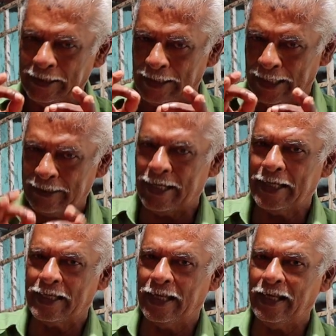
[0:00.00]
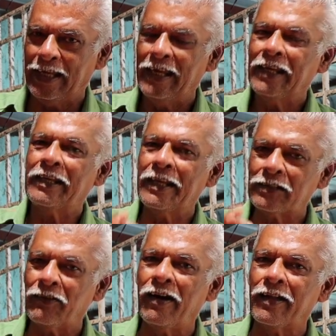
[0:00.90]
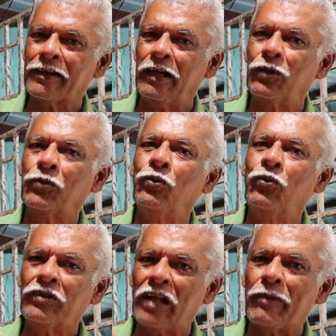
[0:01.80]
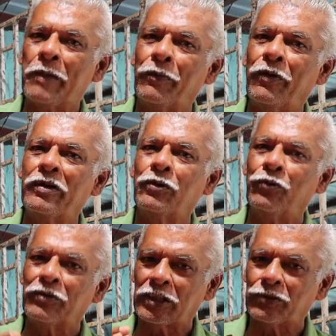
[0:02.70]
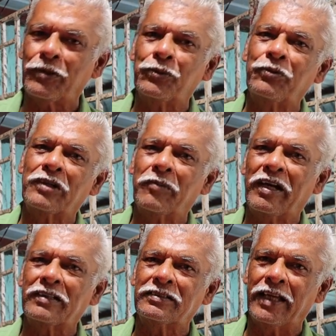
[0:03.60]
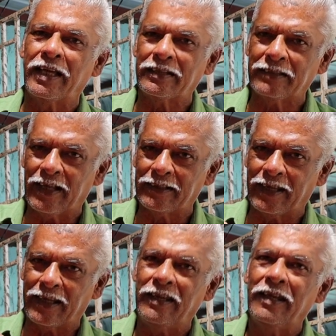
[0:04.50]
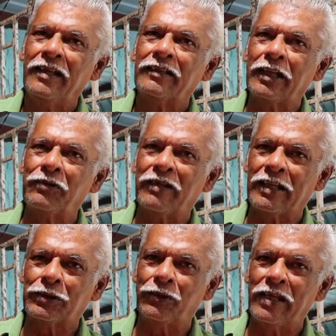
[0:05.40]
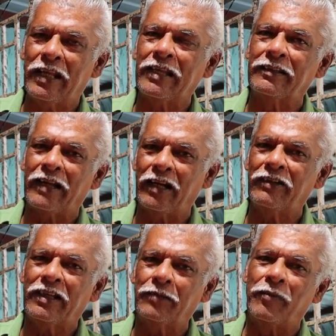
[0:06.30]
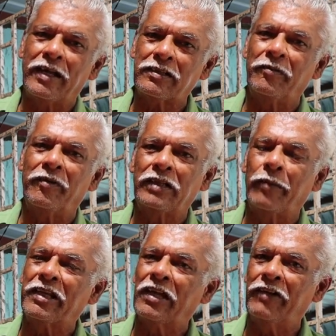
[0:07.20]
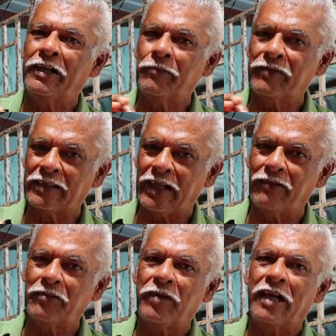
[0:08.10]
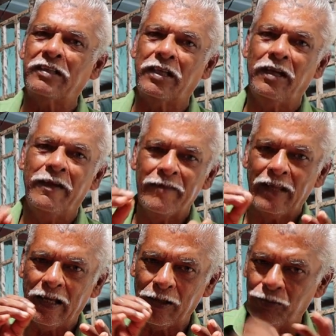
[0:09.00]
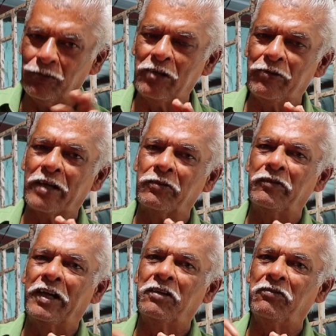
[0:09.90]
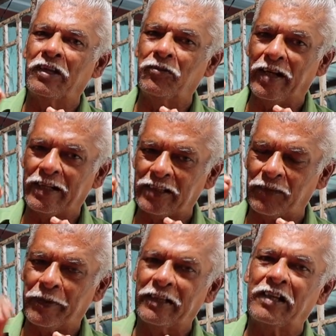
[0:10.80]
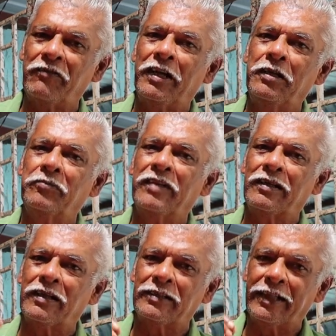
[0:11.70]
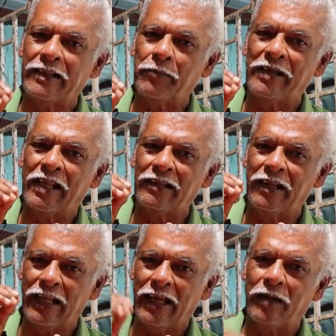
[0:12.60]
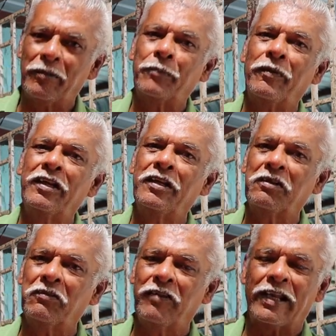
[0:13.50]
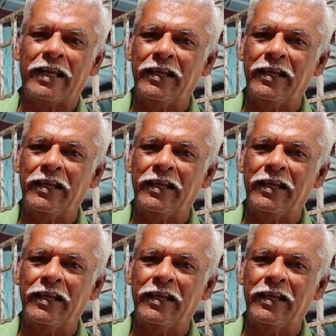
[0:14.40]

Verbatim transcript: என்றைக்கு நெசவாளர்கள் கூட்டமைப்போடு கூட்டத்தோடு கூட்டமாக சேர்ந்து அதை தன்னுடைய தொழிலை இந்த அளவுக்கு இது மாற்றம் அமைக்க வேண்டும் இந்த அளவுக்கு மாற்றி கூலி உயர்வு வேண்டும் வருமானத்தை பெருக்க வேண்டும் என்ற திட்டமிடல் இல்லாமல் இருக்கும் வரை